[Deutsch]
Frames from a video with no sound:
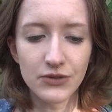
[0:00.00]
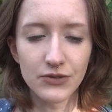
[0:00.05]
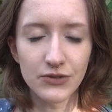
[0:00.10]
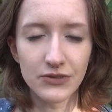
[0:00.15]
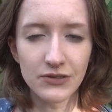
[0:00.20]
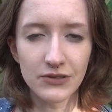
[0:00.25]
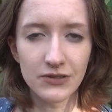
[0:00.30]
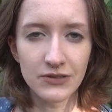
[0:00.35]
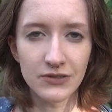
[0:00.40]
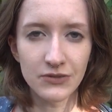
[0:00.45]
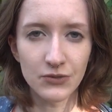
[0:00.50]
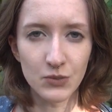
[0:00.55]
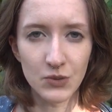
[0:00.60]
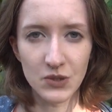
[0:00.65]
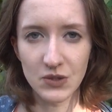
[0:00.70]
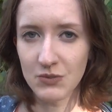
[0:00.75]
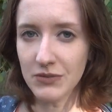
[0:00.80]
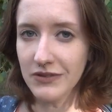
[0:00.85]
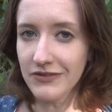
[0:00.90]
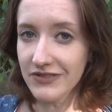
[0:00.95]
du
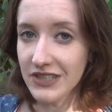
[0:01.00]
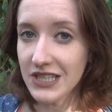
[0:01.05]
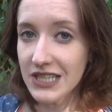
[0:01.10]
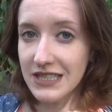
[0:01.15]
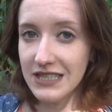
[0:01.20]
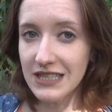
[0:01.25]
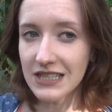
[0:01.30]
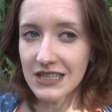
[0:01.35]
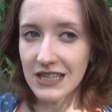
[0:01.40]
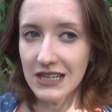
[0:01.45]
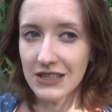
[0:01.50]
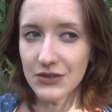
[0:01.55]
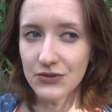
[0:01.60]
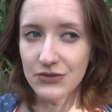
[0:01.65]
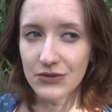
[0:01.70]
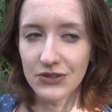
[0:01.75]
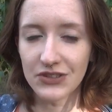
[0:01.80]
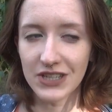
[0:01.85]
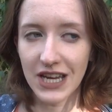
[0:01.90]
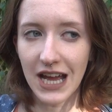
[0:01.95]
bist mir wichtig. Also
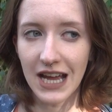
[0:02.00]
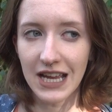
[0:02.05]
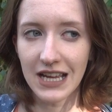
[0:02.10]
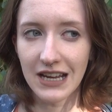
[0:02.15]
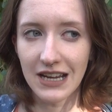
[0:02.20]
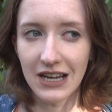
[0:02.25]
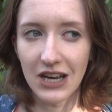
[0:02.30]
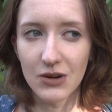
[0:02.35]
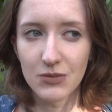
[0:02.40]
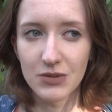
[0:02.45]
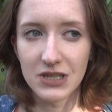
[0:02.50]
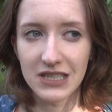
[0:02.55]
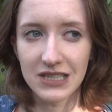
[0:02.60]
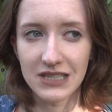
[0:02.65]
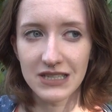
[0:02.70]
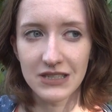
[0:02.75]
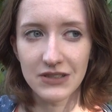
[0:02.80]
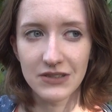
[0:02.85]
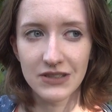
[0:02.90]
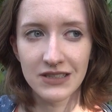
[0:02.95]
von daher glaube ich,
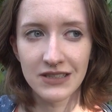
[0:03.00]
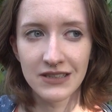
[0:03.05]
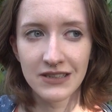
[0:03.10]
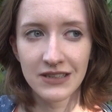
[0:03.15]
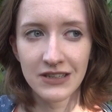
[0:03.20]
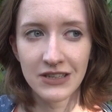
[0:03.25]
es ist